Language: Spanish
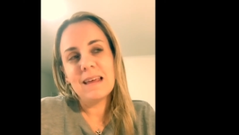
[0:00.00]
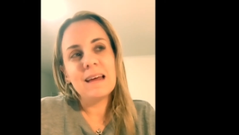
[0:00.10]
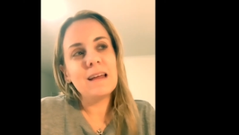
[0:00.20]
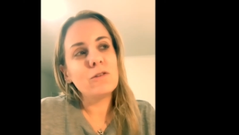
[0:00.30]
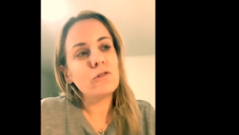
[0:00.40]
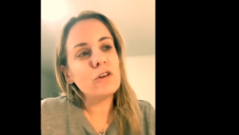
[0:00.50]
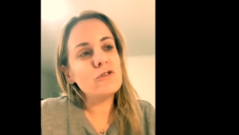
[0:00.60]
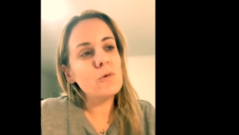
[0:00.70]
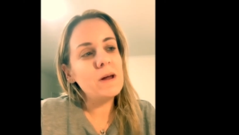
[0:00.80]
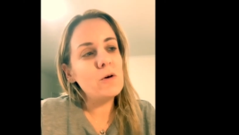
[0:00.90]
Entonces
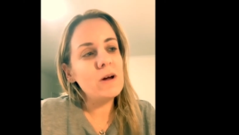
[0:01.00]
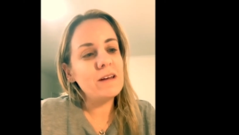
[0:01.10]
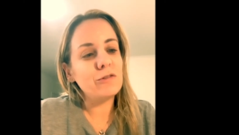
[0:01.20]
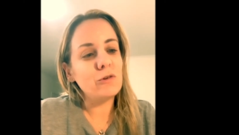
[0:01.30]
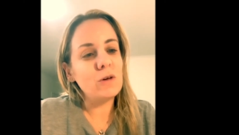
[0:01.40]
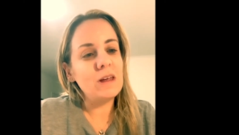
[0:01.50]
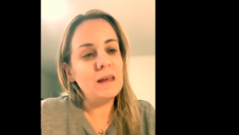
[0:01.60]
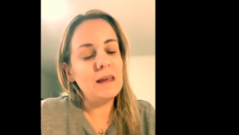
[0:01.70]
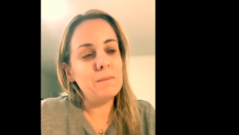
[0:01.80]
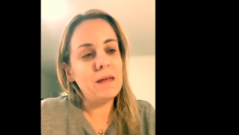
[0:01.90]
yo veo esto y,
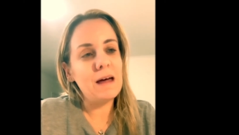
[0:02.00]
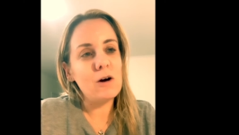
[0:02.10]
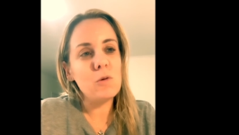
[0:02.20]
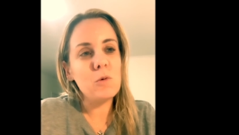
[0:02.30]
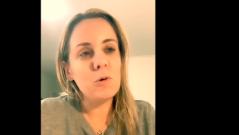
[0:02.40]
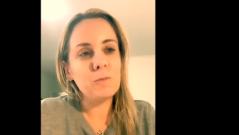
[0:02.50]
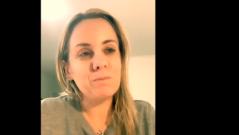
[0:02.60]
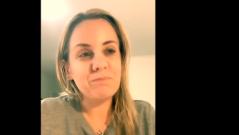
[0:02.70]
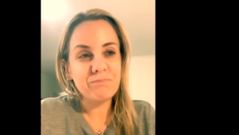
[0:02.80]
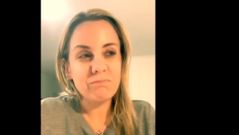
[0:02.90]
y me da como...
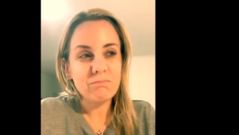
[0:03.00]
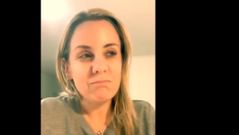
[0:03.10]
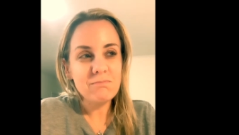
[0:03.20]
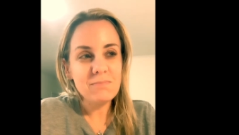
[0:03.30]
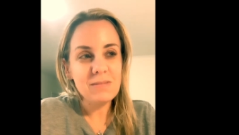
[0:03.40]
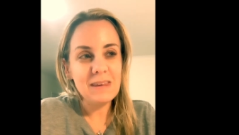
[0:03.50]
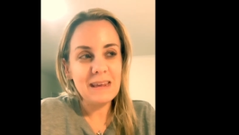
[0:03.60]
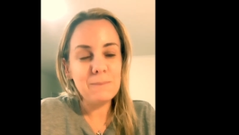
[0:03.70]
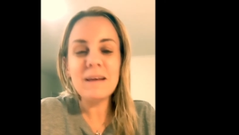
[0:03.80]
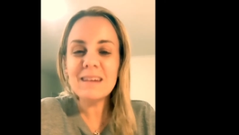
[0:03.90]

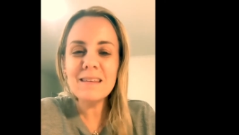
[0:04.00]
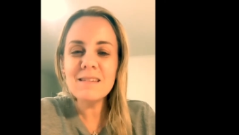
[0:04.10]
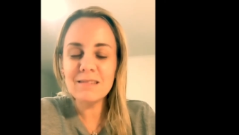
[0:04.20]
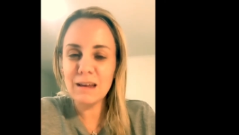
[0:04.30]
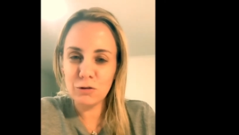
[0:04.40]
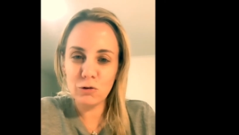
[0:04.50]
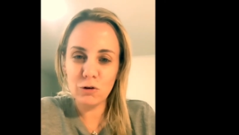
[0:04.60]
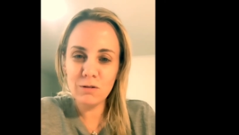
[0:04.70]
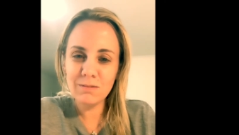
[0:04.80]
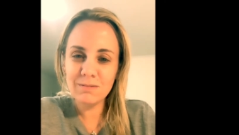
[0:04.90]
va a ser distinto,
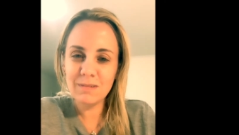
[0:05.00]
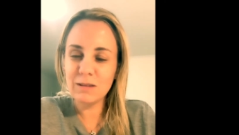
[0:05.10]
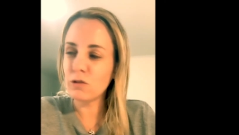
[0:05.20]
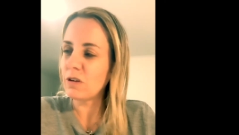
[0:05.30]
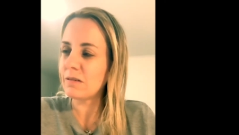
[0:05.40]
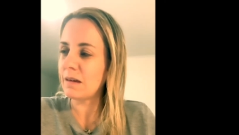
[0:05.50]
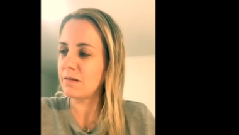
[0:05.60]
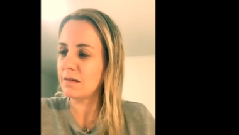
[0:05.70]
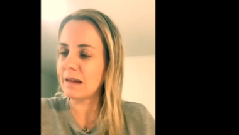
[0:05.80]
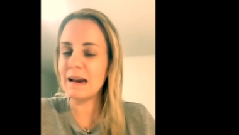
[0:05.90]
¿no? Entonces es,
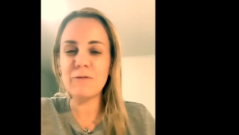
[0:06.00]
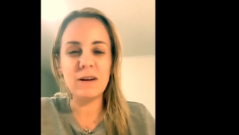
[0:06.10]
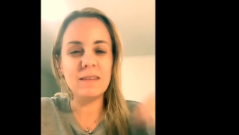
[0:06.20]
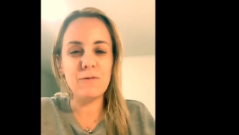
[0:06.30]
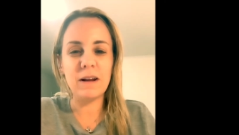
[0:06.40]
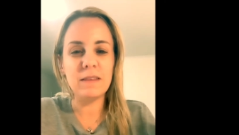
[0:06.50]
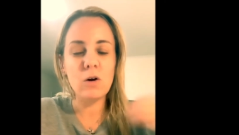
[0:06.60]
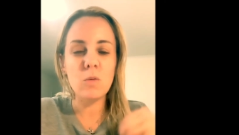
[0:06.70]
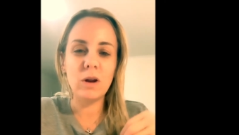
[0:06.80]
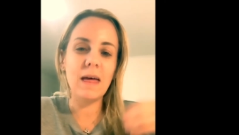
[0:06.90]
están las diferentes
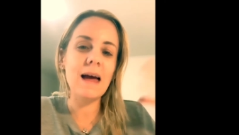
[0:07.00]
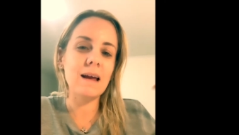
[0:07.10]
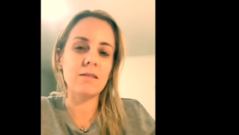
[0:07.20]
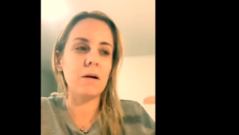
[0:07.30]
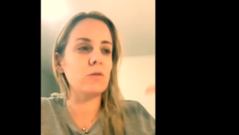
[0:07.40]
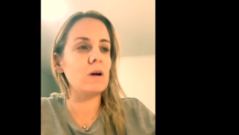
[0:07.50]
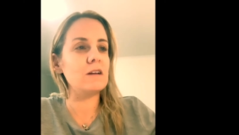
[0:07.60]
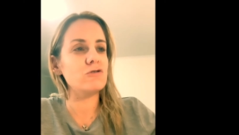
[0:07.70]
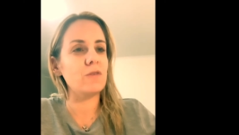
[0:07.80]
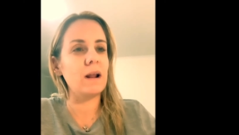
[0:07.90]
comunidades que se va a tocar el
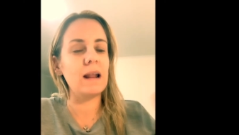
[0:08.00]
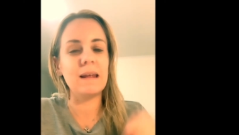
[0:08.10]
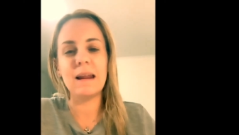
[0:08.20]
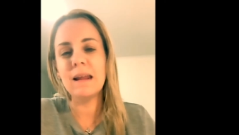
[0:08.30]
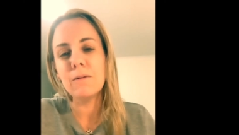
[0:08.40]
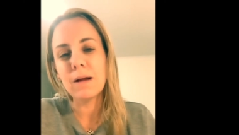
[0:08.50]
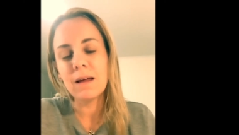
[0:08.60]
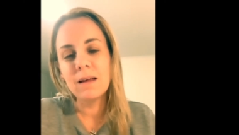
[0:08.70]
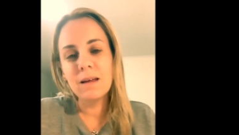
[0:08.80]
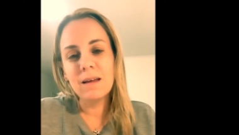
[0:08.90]
shofar al aire libre.
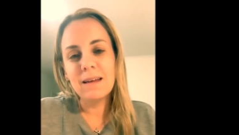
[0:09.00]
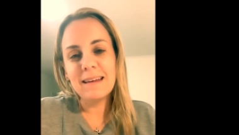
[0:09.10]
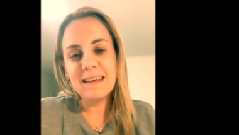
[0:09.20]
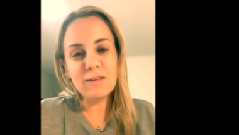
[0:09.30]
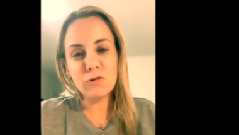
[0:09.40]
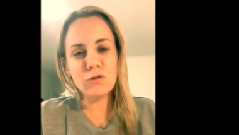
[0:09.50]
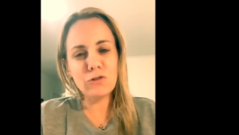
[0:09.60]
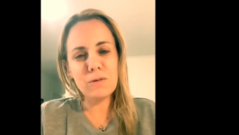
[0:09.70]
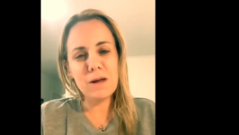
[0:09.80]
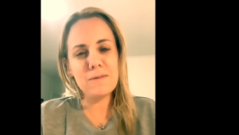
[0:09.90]
Y esto no
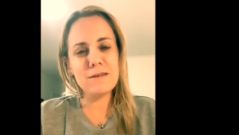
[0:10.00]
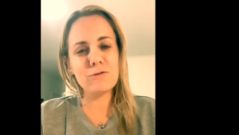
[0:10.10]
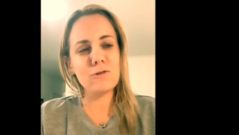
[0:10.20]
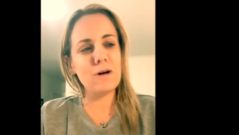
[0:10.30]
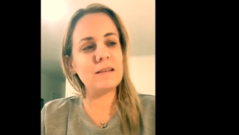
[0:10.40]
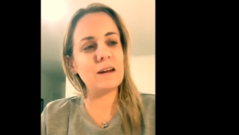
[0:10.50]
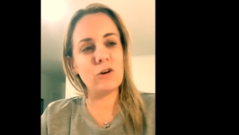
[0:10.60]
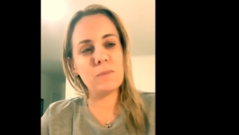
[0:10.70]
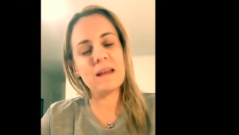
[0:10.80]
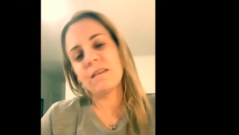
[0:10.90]
se había visto
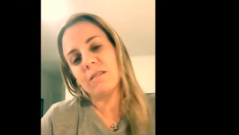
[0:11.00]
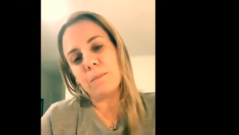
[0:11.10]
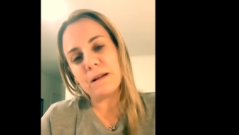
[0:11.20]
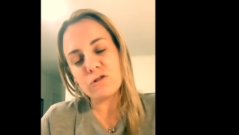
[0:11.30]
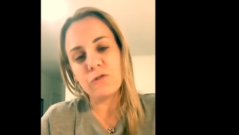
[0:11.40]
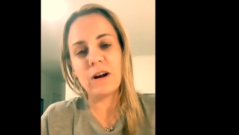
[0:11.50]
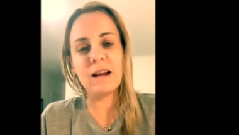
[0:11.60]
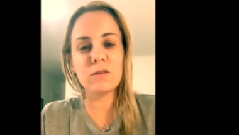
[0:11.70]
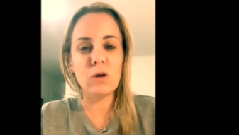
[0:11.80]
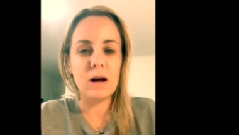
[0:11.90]
anteriormente, siempre el shofar
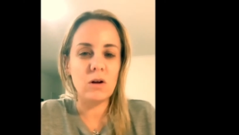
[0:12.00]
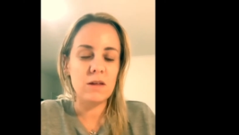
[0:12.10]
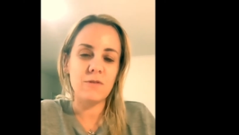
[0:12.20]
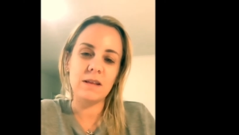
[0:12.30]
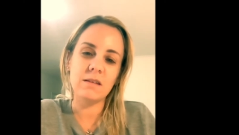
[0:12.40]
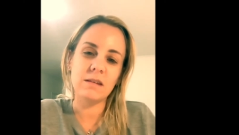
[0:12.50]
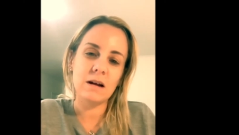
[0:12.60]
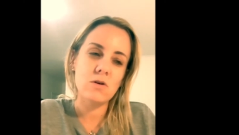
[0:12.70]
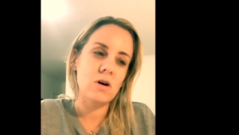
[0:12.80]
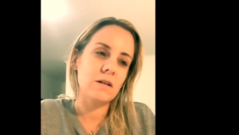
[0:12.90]
era tocado en las diferentes
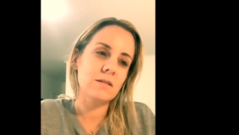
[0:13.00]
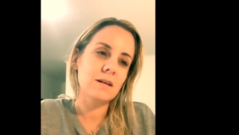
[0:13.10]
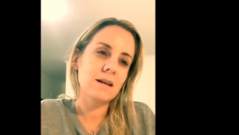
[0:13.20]
sinagogas.